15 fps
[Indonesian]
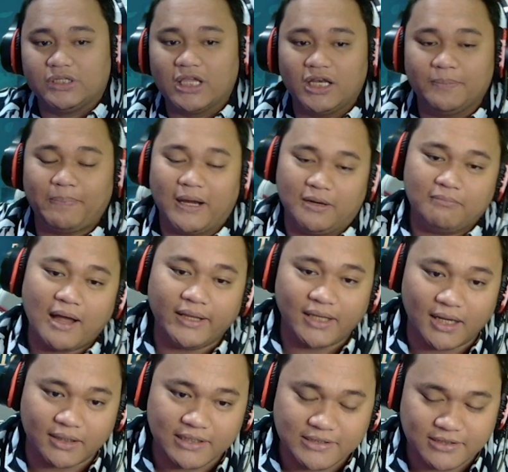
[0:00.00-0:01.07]
Jadi paling
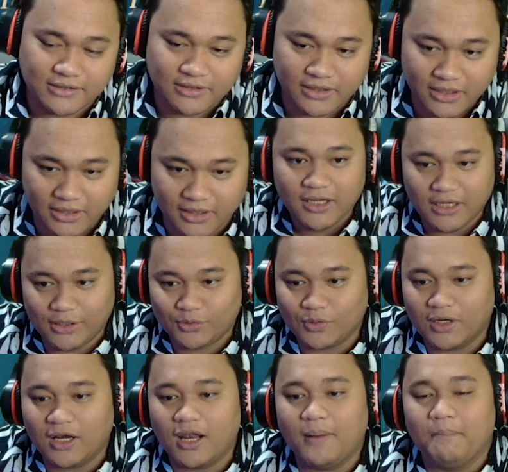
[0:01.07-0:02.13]
banyak di season ini itu
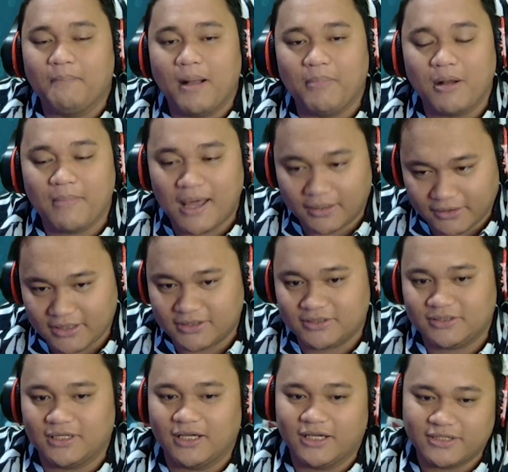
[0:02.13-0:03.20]
adalah Mamang
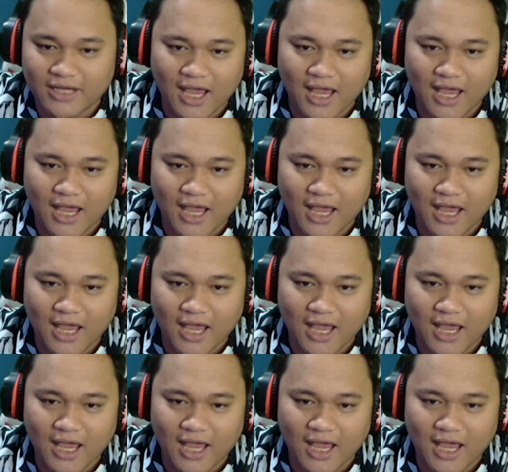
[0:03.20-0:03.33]
Martis ya guys